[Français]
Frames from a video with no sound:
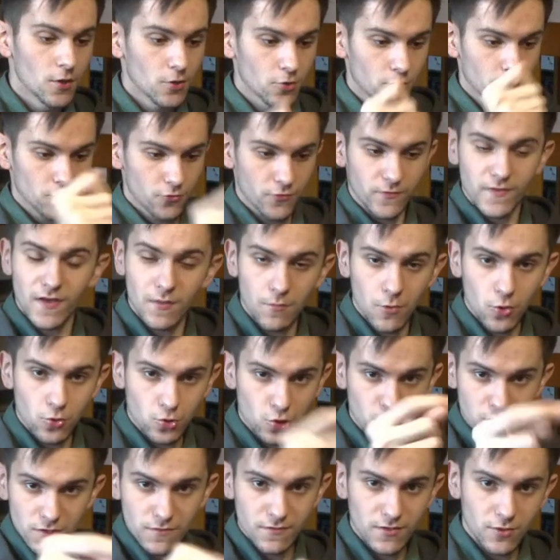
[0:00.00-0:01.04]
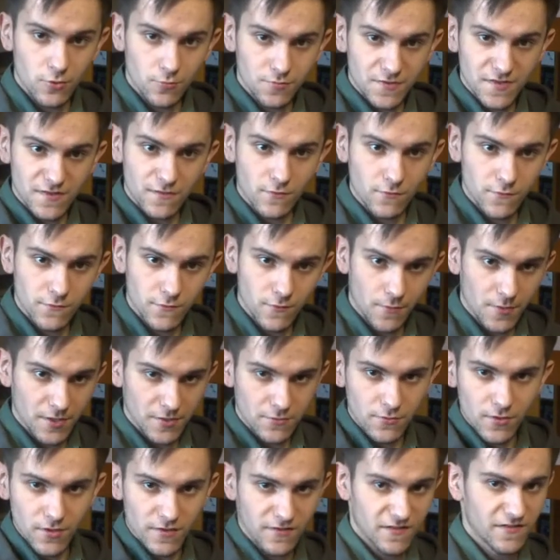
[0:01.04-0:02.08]
que tu viens brancher avec le petit
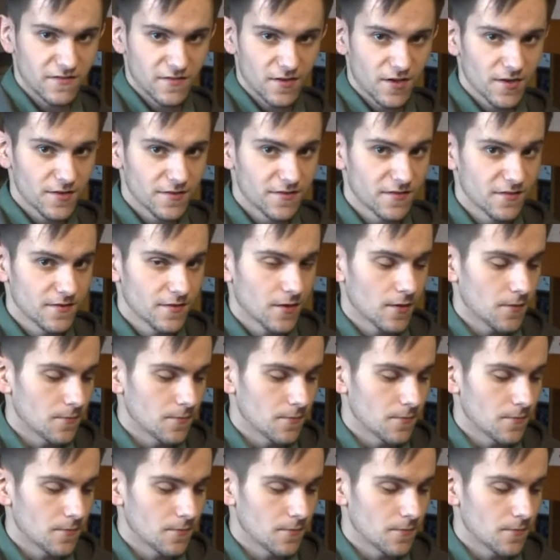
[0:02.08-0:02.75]
transformateur, etc. etc.